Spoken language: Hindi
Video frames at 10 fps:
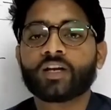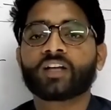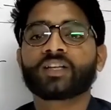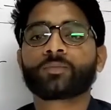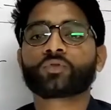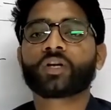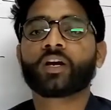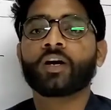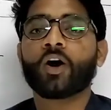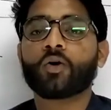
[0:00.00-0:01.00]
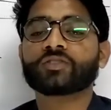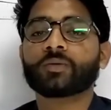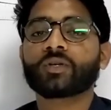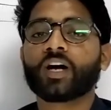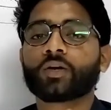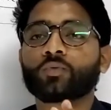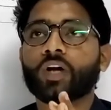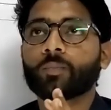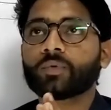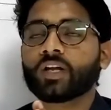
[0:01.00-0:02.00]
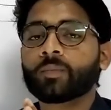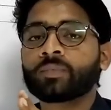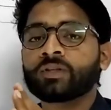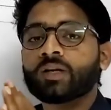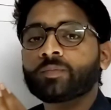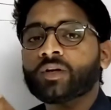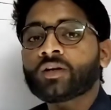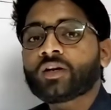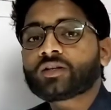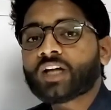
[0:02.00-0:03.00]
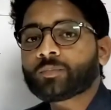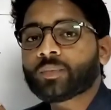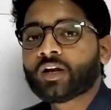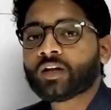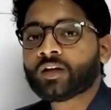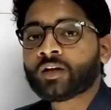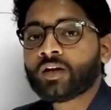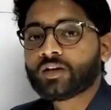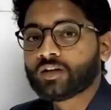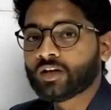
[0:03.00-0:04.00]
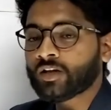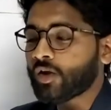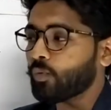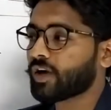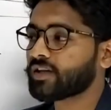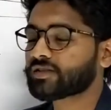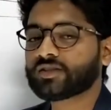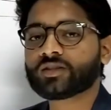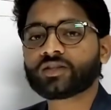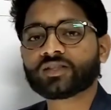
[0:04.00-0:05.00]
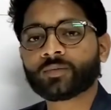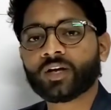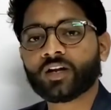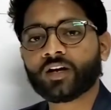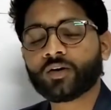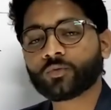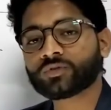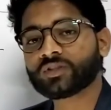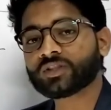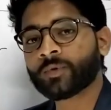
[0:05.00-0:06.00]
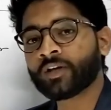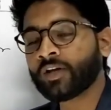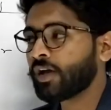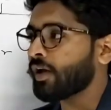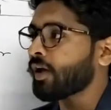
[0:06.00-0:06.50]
ख़त्म हो जाएगा और सभी कानून अपने अपने दर पर ठप रहेंगे ठीक है वहीं से जितनी समय लगा उतनी समय